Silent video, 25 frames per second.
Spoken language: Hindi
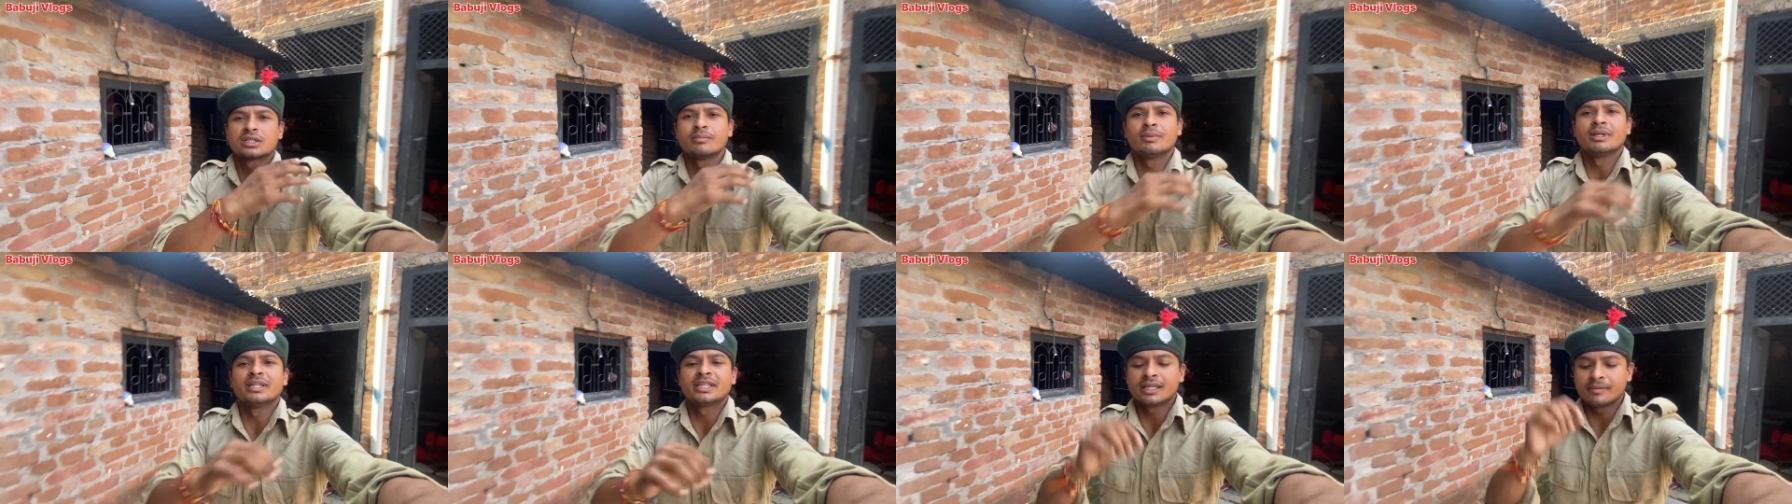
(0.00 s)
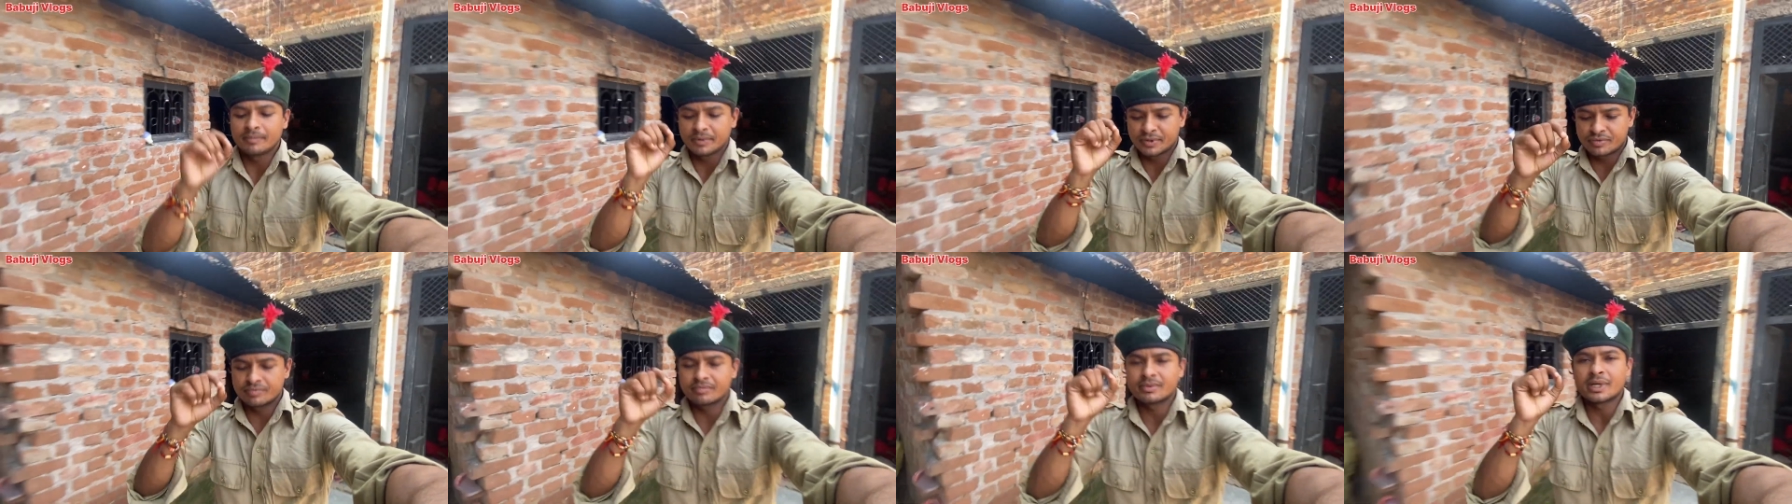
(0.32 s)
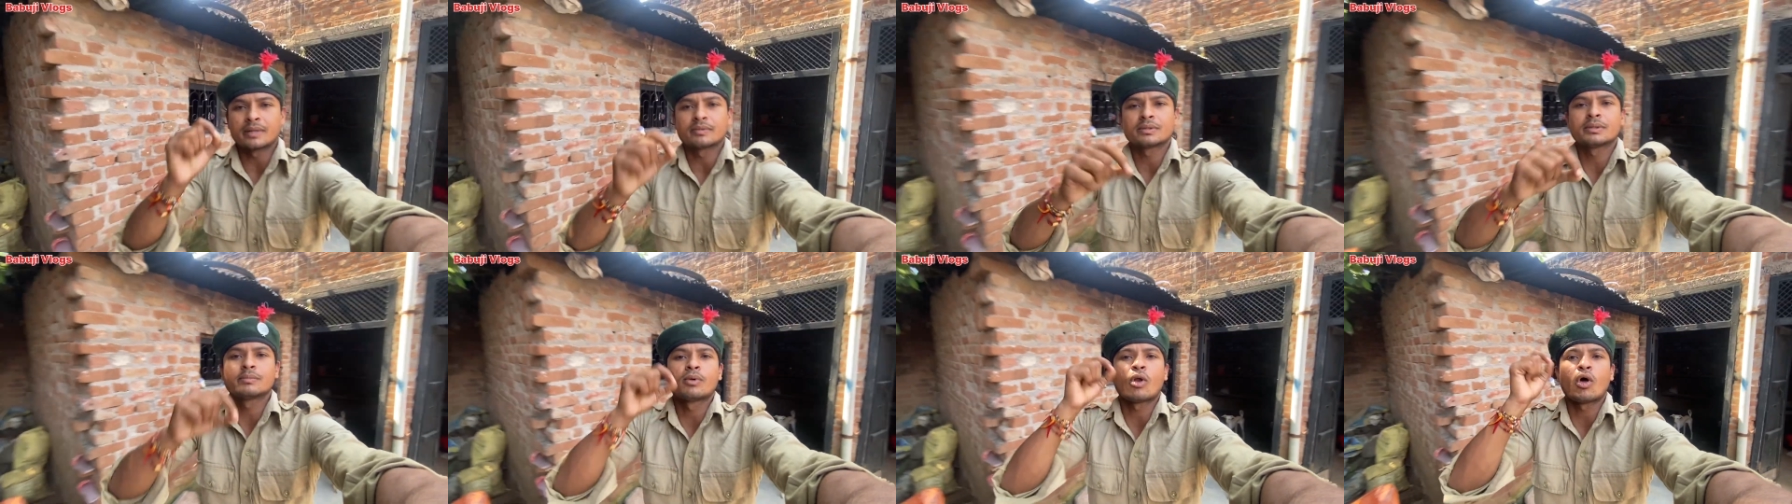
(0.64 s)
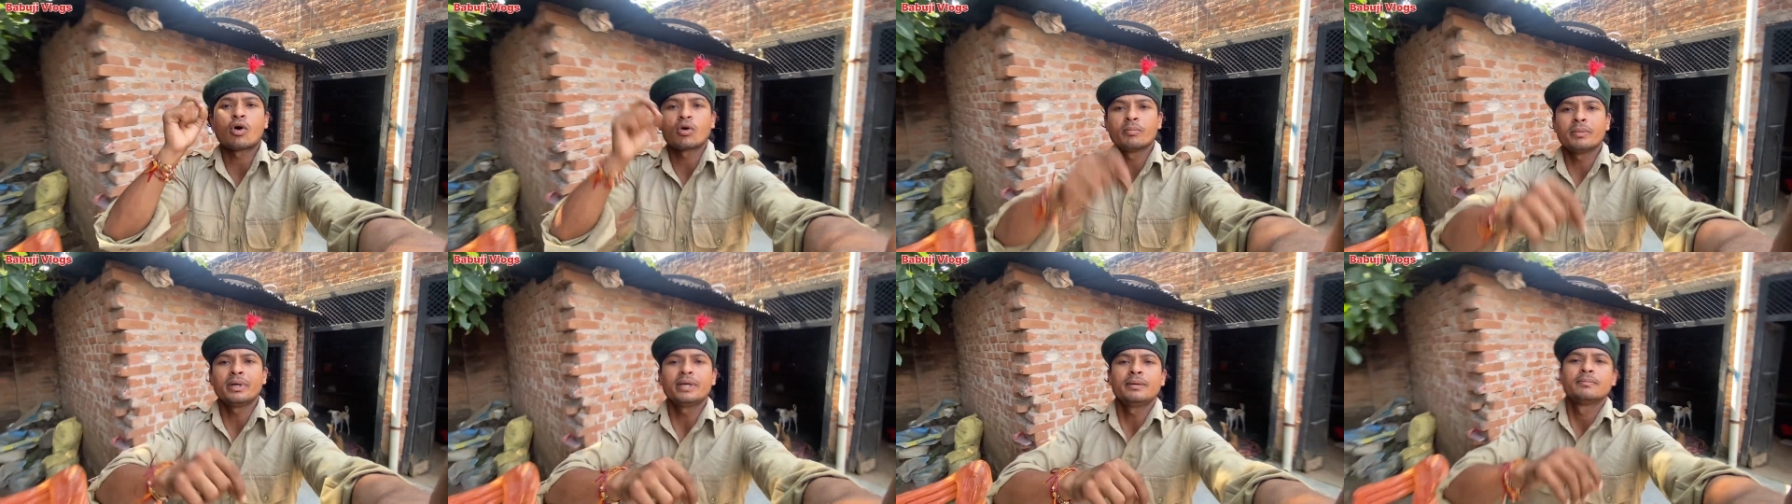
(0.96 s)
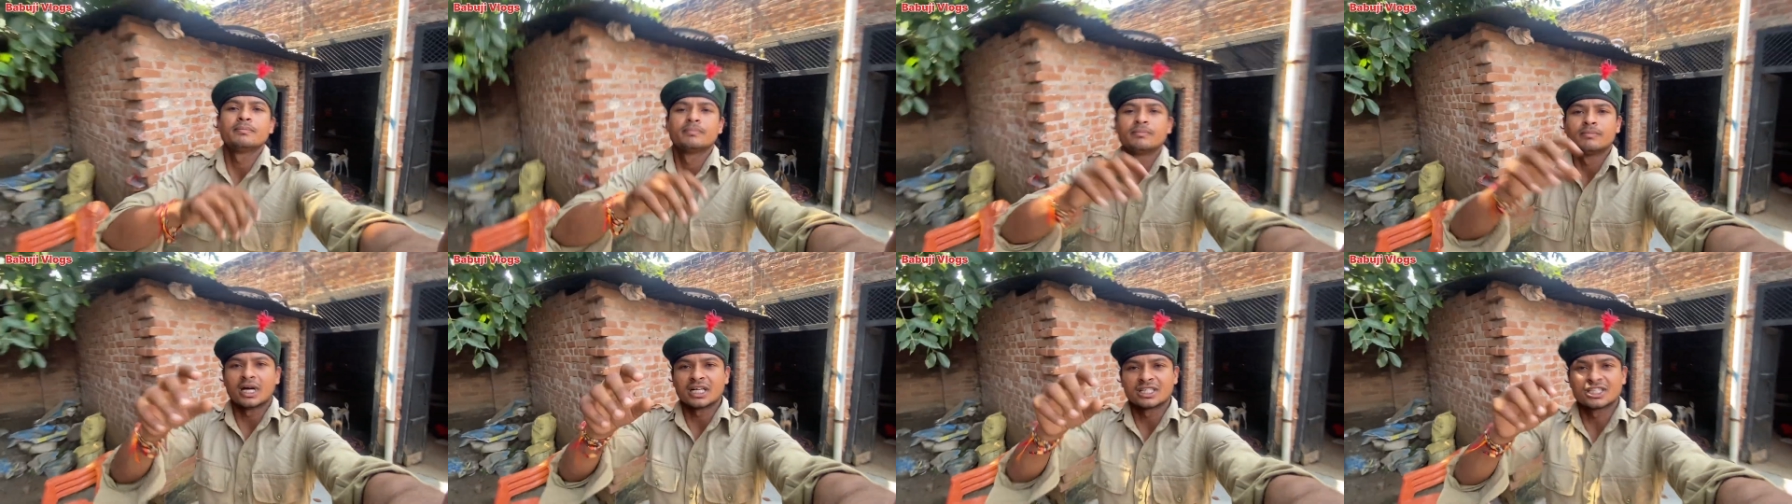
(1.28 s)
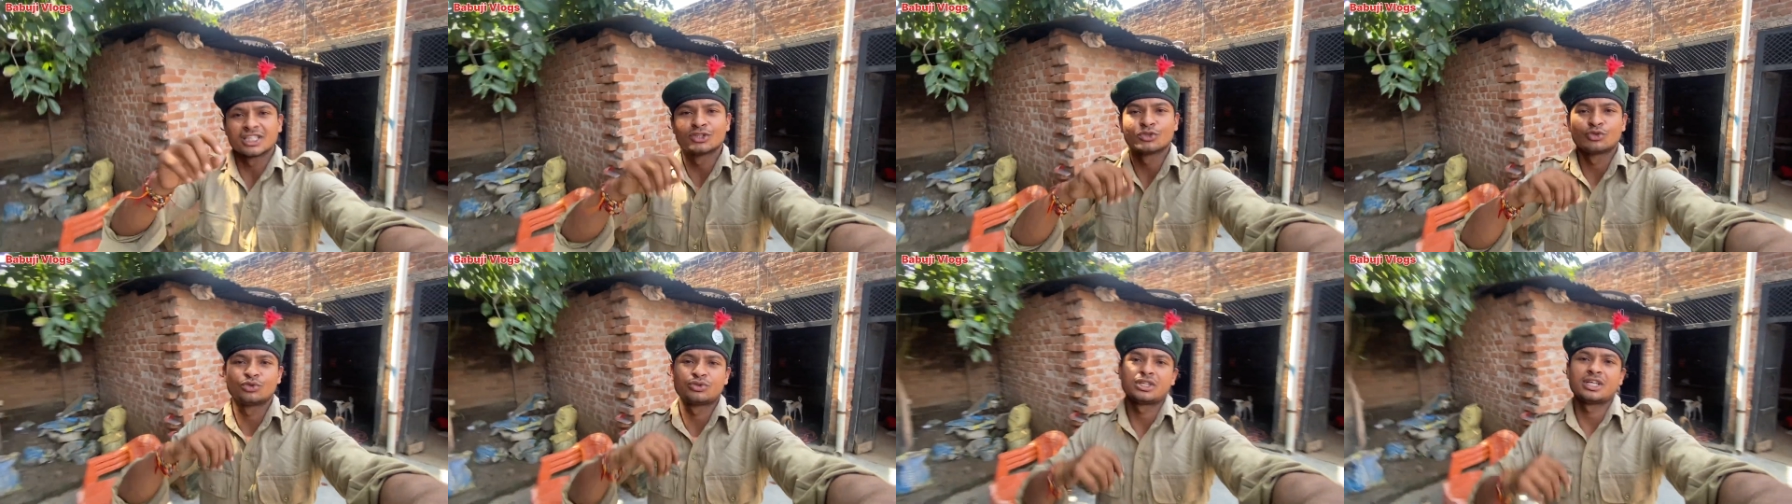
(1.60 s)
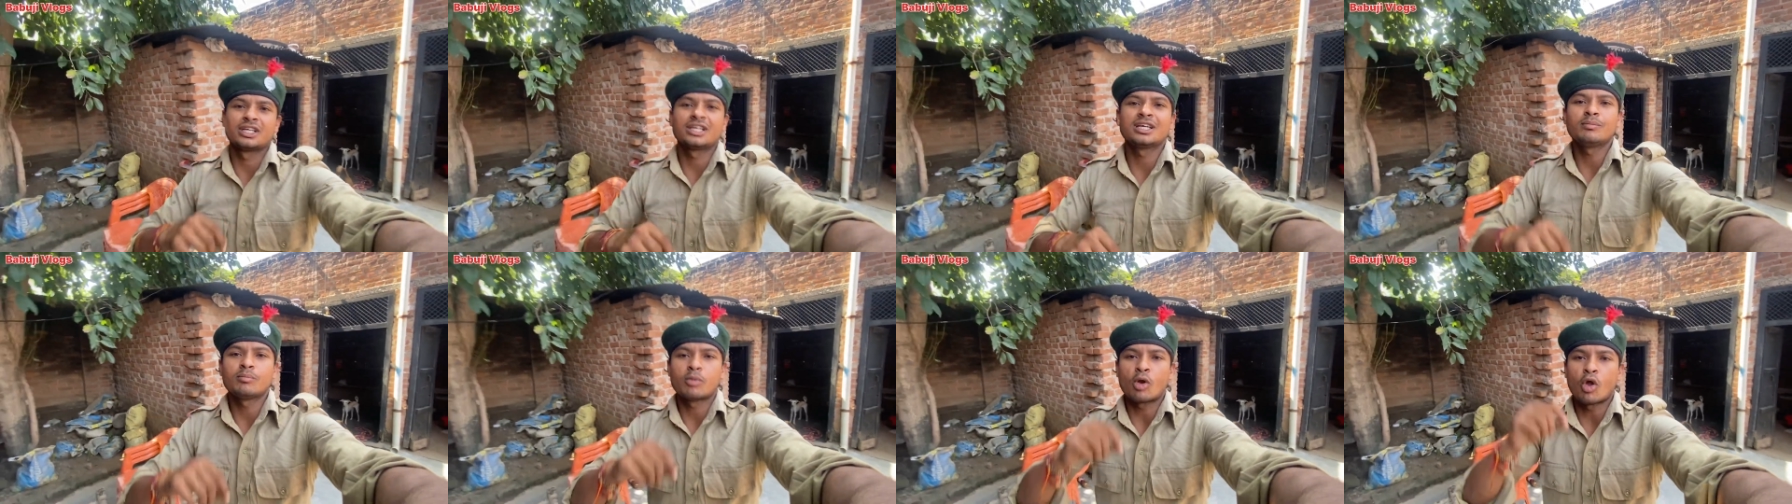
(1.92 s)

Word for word: मिलते हैं बीच में आपसे ब्लॉग में बातचीत होती रहेगी